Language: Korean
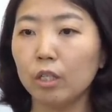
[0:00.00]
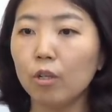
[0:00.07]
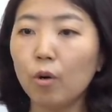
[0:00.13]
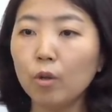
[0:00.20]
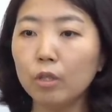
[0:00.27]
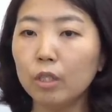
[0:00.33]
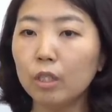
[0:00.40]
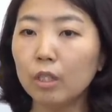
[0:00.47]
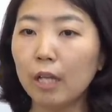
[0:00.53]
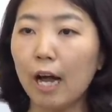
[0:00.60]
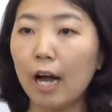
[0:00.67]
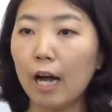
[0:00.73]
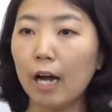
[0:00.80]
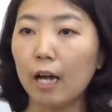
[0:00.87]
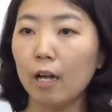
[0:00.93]
그것을
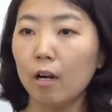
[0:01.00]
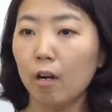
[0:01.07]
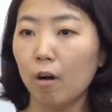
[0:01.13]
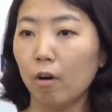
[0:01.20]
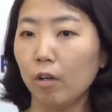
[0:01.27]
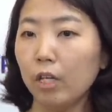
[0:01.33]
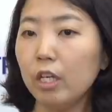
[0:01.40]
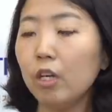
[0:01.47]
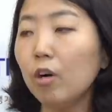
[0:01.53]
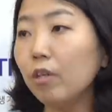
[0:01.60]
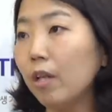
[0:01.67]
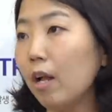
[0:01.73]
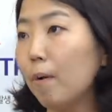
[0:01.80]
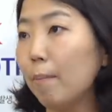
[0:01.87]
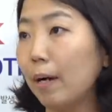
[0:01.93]
다 어,
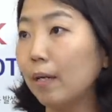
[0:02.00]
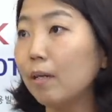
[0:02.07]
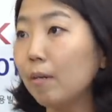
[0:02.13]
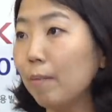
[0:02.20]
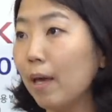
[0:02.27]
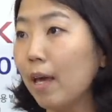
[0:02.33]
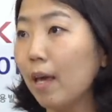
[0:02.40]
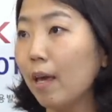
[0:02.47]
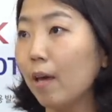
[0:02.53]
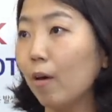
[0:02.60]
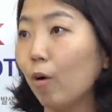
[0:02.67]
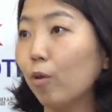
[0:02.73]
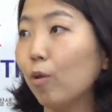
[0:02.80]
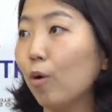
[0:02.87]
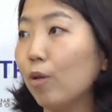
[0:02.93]
이겨낼
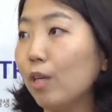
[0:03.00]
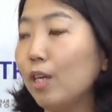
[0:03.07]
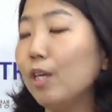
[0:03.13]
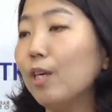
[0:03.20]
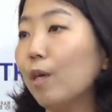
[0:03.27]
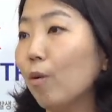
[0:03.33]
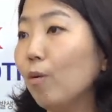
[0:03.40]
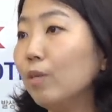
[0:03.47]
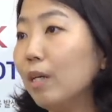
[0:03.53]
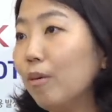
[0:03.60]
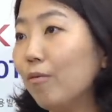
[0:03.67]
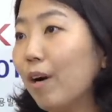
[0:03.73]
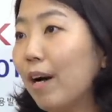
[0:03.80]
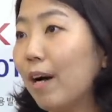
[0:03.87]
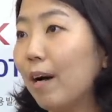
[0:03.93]
만큼의 어떤 이익의
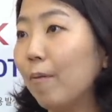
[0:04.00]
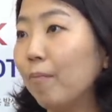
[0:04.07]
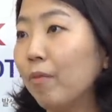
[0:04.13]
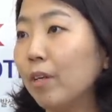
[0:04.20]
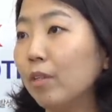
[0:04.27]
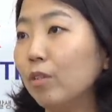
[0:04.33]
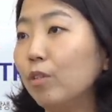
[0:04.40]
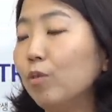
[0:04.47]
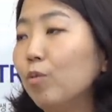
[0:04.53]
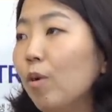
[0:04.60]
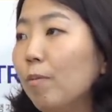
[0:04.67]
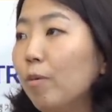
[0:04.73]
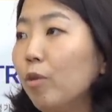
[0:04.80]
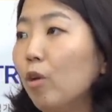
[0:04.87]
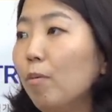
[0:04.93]
성장과
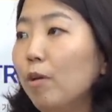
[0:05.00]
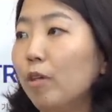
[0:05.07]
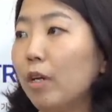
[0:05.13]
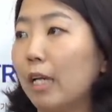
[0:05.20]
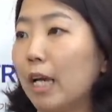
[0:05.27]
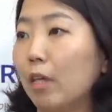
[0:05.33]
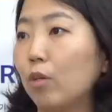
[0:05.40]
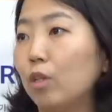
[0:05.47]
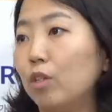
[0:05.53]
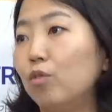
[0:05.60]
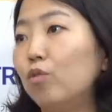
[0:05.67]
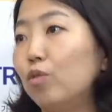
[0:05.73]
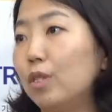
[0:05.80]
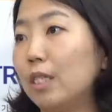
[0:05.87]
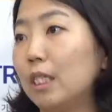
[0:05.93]
스스로의 펀더멘털 개선이
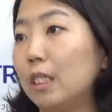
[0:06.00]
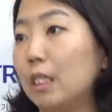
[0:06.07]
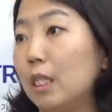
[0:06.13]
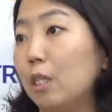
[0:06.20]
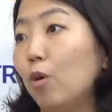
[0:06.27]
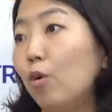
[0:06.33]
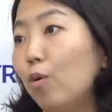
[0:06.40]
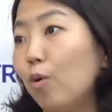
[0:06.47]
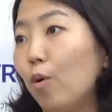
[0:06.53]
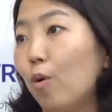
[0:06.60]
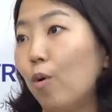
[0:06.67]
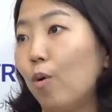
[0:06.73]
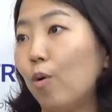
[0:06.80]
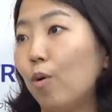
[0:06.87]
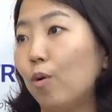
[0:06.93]
있을 수 있냐 이제 이런
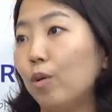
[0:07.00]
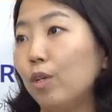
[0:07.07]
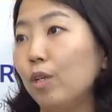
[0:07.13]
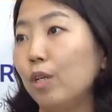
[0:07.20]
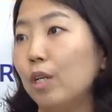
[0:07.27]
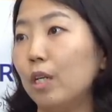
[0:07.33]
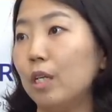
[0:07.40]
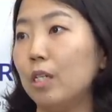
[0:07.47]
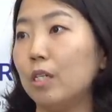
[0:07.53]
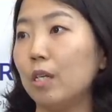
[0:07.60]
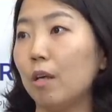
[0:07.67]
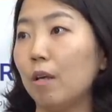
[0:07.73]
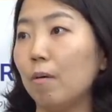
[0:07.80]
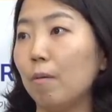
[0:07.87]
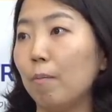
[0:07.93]
거를
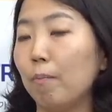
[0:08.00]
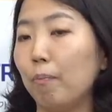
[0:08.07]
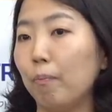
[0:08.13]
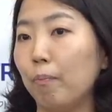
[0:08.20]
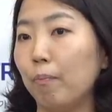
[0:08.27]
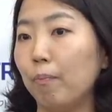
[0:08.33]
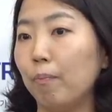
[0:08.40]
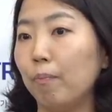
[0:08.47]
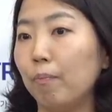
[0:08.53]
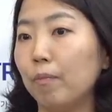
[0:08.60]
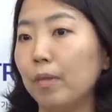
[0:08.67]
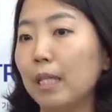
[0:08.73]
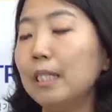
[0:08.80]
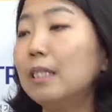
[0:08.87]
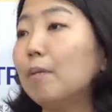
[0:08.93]
이제 음,
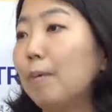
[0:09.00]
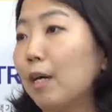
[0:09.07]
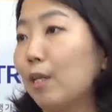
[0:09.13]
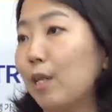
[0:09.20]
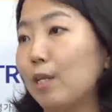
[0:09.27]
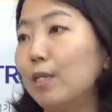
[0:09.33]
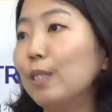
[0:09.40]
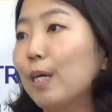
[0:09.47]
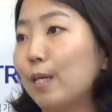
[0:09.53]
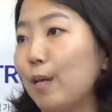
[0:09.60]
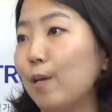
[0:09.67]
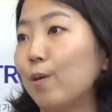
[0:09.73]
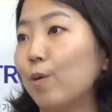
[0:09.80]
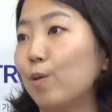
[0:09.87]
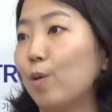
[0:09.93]
테스트 받게 되는 시기가
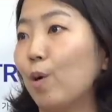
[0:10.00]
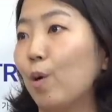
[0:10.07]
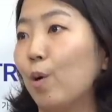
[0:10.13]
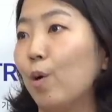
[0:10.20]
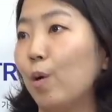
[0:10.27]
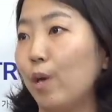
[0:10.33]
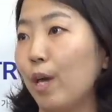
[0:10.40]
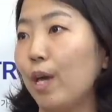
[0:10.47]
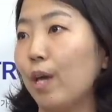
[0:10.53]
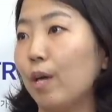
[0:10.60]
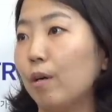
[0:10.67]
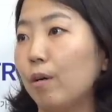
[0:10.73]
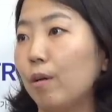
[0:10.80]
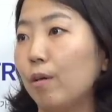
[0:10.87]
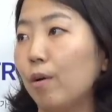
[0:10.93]
되는 거죠. 네.
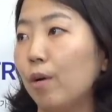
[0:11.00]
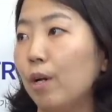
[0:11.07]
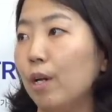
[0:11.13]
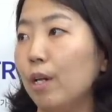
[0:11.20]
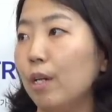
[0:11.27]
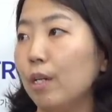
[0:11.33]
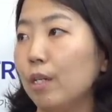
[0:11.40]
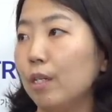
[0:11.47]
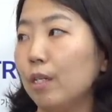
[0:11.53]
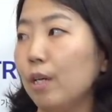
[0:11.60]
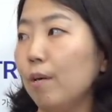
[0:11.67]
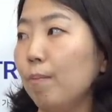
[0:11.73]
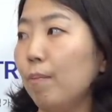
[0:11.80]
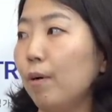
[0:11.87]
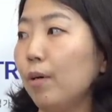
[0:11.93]
예, 그래서
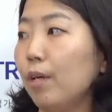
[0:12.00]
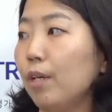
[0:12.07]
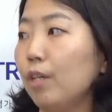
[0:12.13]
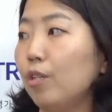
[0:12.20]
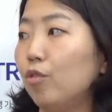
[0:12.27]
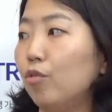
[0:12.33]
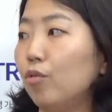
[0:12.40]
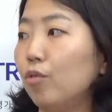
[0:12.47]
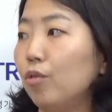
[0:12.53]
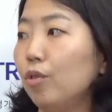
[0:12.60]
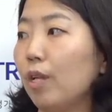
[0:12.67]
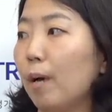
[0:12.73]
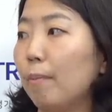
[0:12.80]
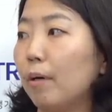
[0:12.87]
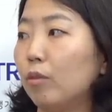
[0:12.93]
테이퍼링
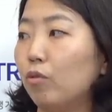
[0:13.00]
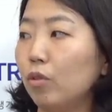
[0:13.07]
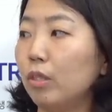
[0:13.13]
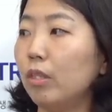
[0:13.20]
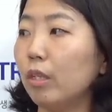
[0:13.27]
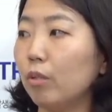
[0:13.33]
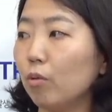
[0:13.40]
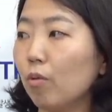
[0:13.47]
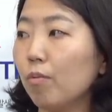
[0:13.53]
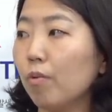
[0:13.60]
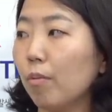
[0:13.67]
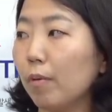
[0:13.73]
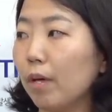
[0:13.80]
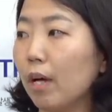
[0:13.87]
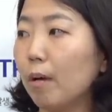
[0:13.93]
이슈는 아마 주식시장이 조금
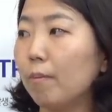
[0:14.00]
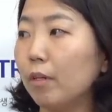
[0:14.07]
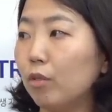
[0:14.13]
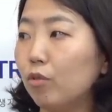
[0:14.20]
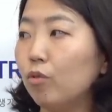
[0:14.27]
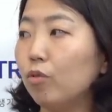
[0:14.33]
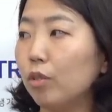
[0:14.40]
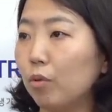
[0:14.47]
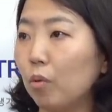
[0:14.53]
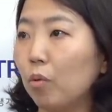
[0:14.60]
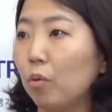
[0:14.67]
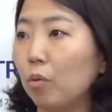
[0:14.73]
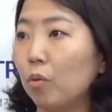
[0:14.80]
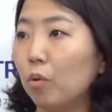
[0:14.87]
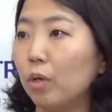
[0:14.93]
더 민감한
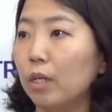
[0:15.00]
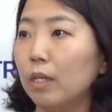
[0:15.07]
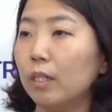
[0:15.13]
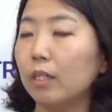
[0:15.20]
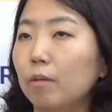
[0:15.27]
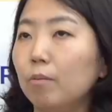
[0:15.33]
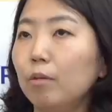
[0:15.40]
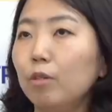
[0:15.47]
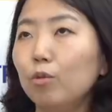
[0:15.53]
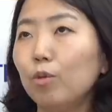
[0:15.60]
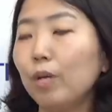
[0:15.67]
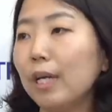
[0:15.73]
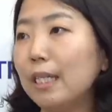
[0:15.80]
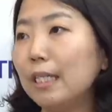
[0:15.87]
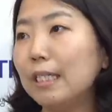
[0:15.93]
이슈이고 금리
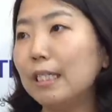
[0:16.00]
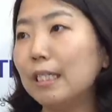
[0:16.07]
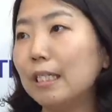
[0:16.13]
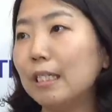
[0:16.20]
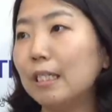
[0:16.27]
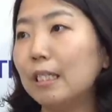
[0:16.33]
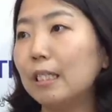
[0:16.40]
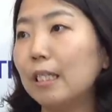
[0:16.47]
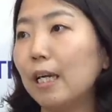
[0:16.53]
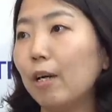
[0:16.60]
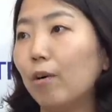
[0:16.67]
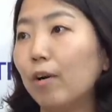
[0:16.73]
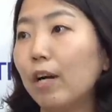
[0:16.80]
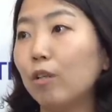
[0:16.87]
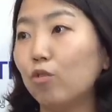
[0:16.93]
쪽에는 그렇게
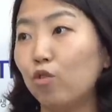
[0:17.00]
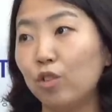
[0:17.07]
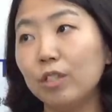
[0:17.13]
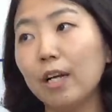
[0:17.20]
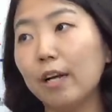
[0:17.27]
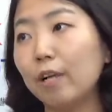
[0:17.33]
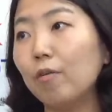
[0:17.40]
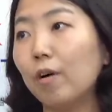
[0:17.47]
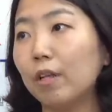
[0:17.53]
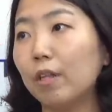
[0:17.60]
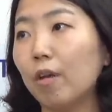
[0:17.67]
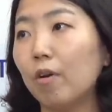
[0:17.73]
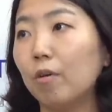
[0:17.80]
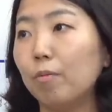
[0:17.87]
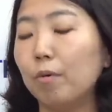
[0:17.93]
영향을 주지는 않을 것
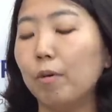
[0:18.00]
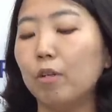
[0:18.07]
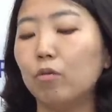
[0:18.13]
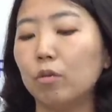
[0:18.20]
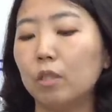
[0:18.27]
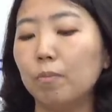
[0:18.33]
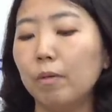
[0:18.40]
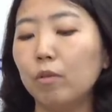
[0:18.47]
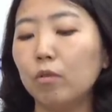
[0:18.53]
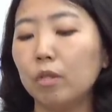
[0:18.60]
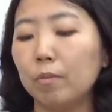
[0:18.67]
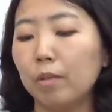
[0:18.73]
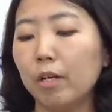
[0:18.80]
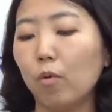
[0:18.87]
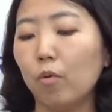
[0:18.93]
같아요. 음. 미국, 그 미국
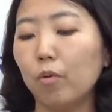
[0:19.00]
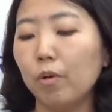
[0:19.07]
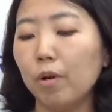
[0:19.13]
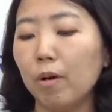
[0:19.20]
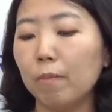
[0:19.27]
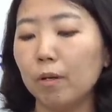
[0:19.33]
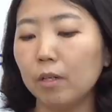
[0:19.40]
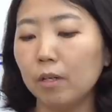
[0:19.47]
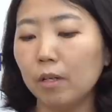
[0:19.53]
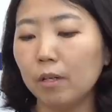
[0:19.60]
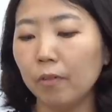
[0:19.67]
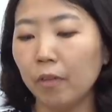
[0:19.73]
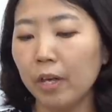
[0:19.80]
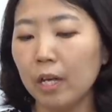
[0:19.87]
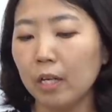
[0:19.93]
금리가
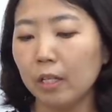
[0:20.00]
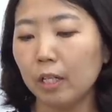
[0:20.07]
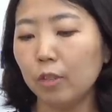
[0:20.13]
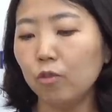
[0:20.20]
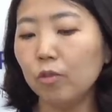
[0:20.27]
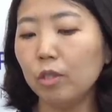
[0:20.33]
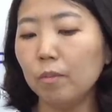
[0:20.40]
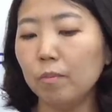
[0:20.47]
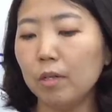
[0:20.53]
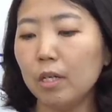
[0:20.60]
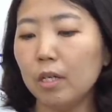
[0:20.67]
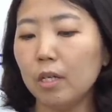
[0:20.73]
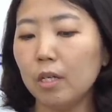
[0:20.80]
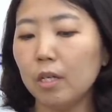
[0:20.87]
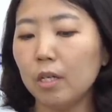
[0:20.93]
오르려면은
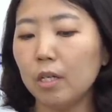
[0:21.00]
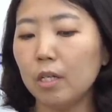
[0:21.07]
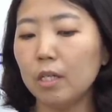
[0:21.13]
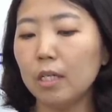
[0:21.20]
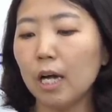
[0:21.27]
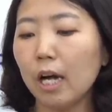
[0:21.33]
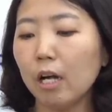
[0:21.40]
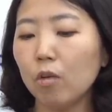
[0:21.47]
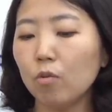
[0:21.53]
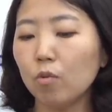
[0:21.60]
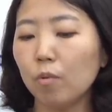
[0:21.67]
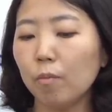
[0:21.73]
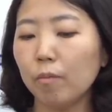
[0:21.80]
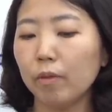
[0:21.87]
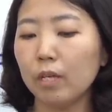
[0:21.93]
기준금리 인상이
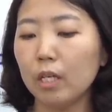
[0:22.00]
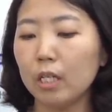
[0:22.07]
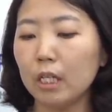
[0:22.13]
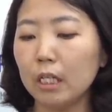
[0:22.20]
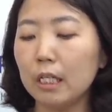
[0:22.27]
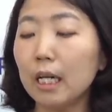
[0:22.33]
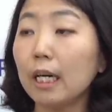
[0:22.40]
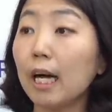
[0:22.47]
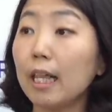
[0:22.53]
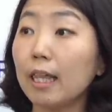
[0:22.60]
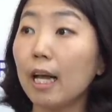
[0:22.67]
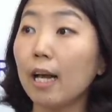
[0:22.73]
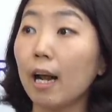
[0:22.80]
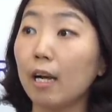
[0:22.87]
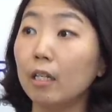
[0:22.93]
좀 이제
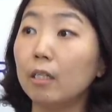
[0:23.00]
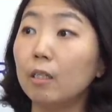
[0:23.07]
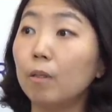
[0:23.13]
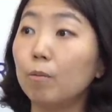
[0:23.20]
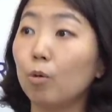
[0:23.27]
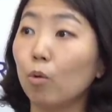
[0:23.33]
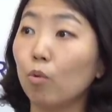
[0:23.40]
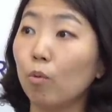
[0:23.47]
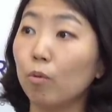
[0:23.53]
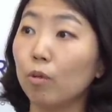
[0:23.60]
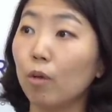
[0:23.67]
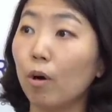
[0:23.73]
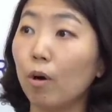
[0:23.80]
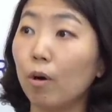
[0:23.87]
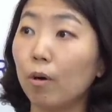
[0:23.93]
시작한다라는 시점
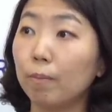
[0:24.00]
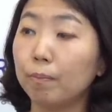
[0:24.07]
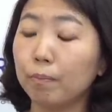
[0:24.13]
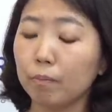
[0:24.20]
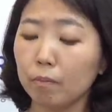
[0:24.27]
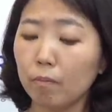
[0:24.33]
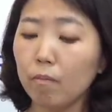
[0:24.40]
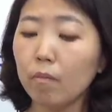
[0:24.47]
정도부터 음.